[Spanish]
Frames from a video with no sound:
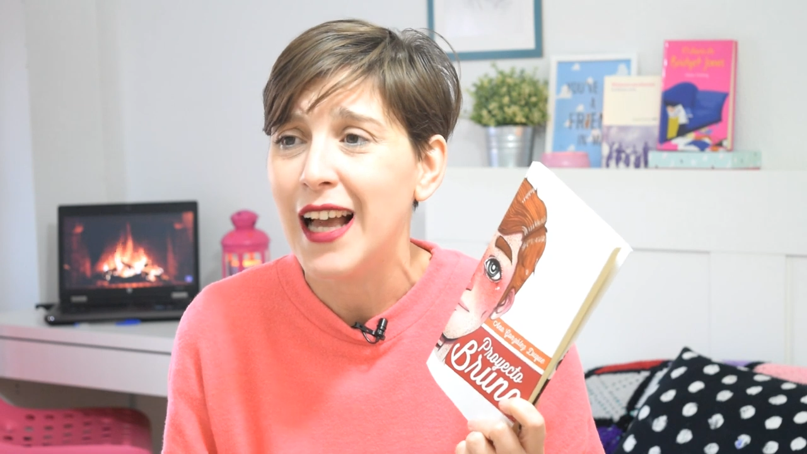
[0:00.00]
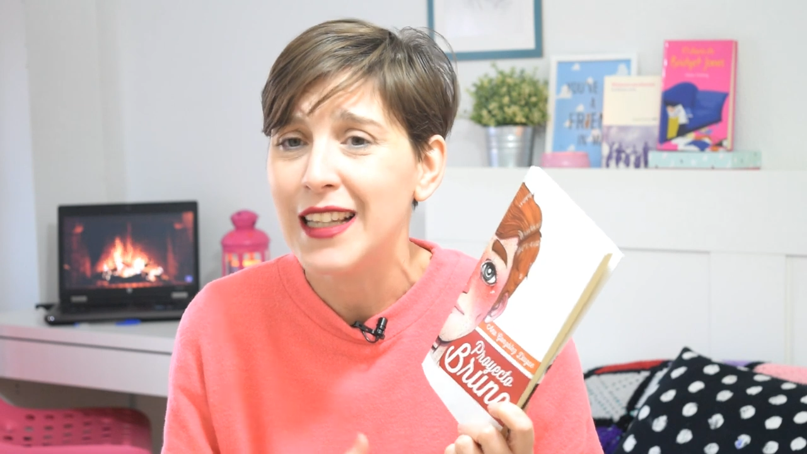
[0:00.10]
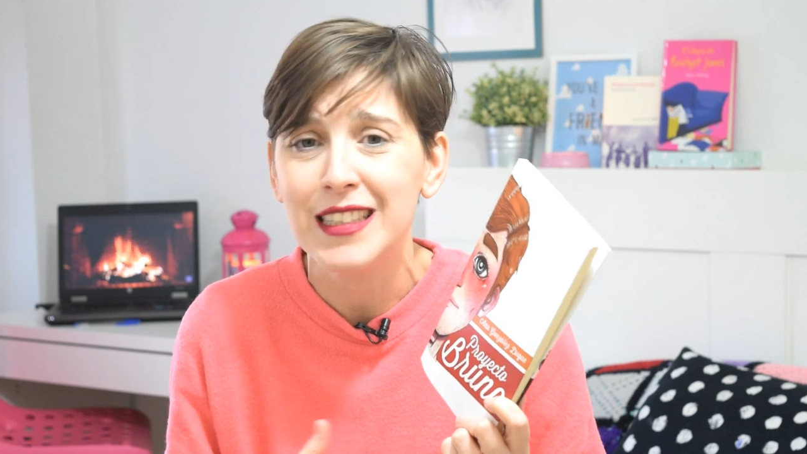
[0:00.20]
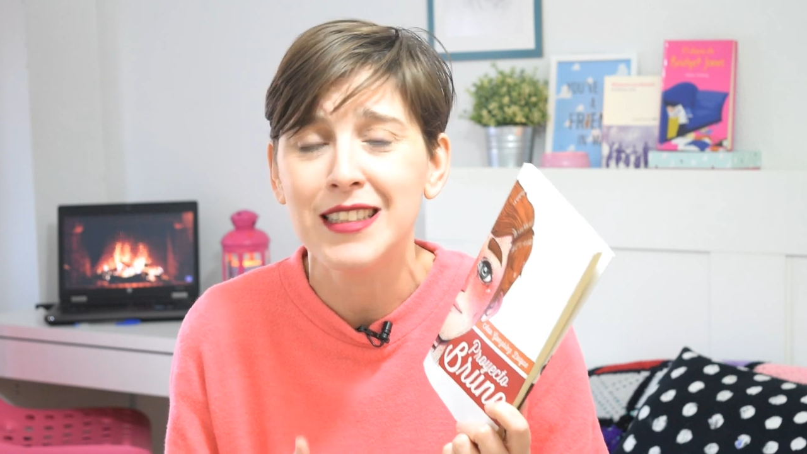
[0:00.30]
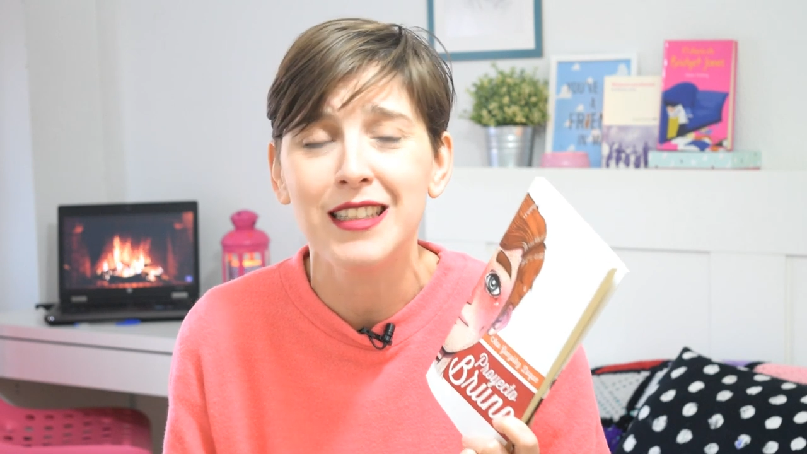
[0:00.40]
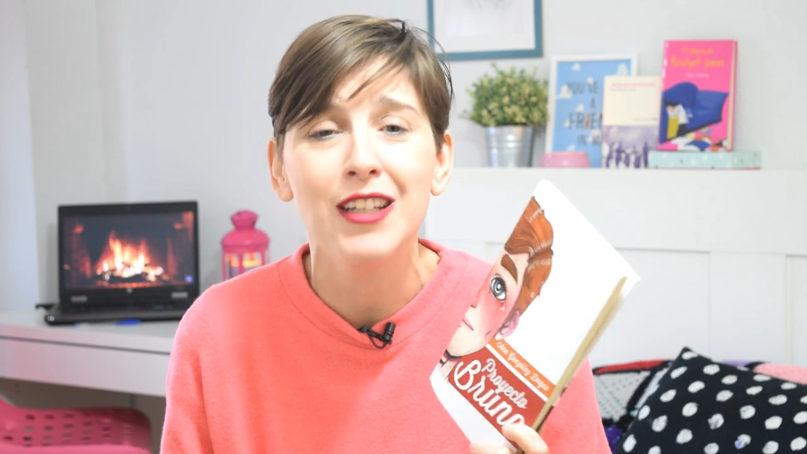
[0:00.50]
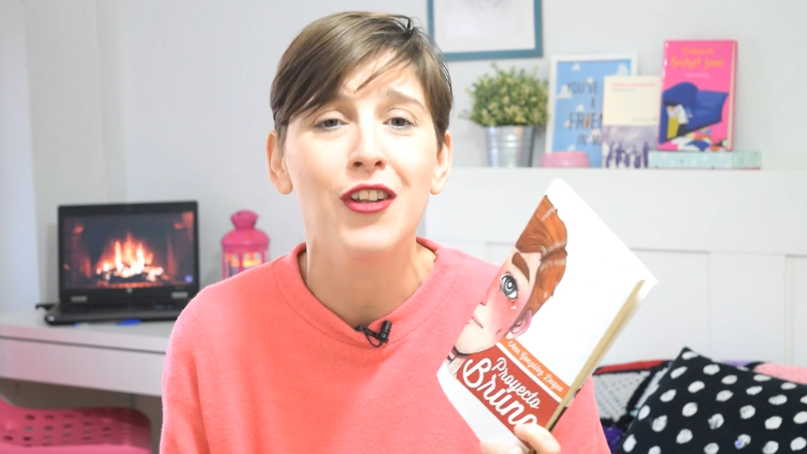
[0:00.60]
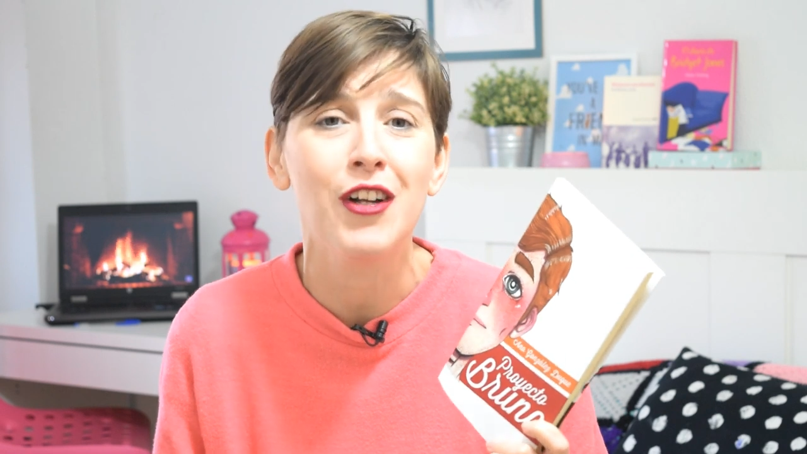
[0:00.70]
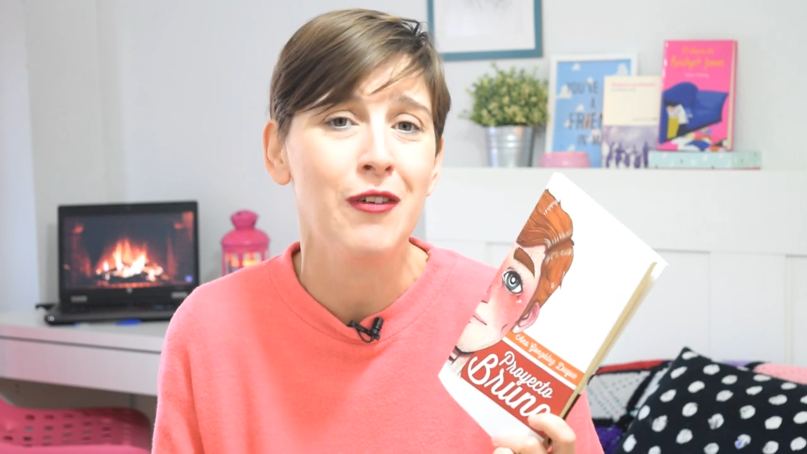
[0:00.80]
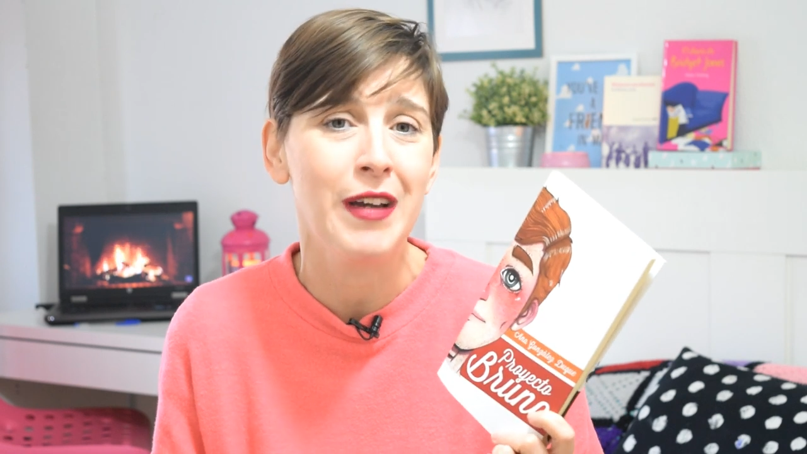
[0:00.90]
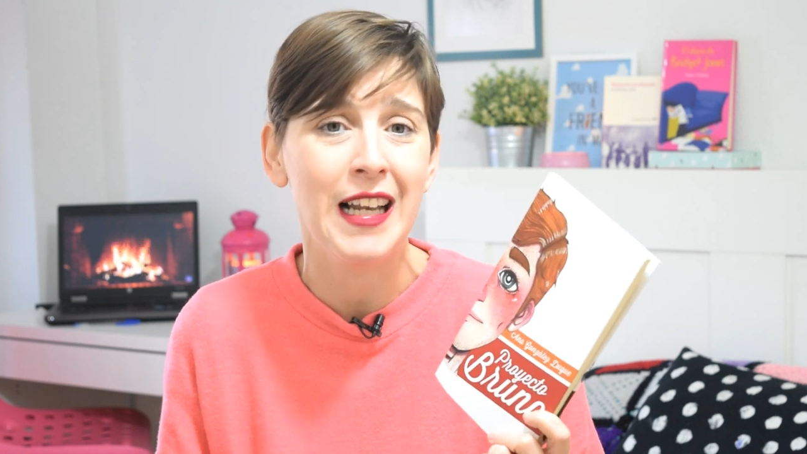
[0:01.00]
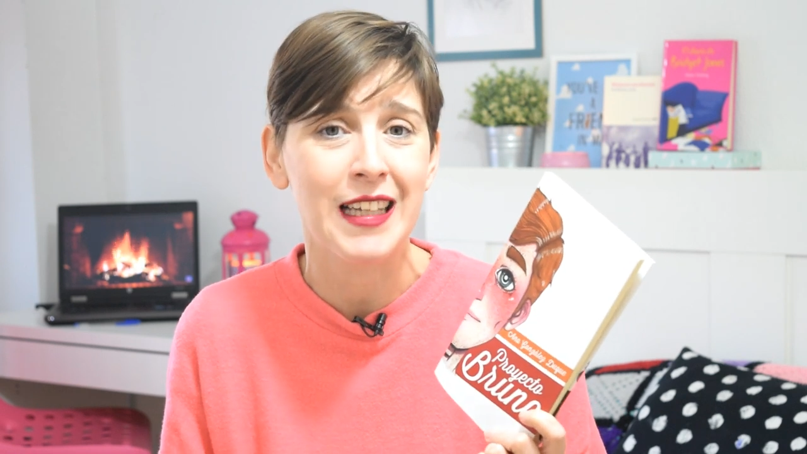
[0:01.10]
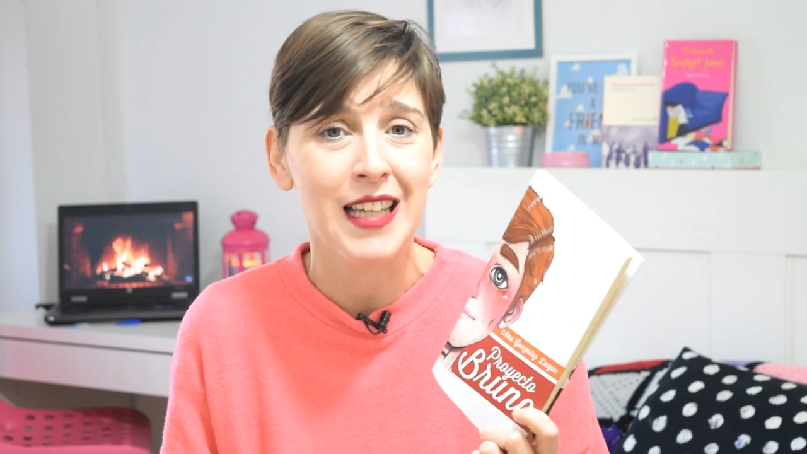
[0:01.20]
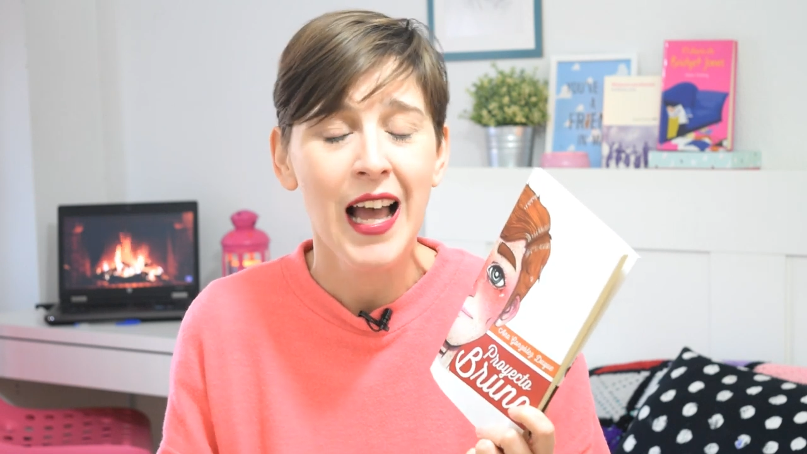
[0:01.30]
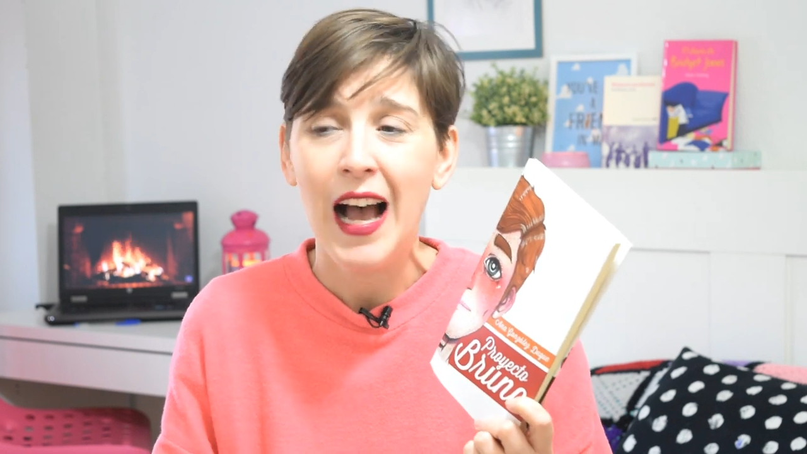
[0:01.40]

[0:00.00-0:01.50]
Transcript: a ese estilo de novelas.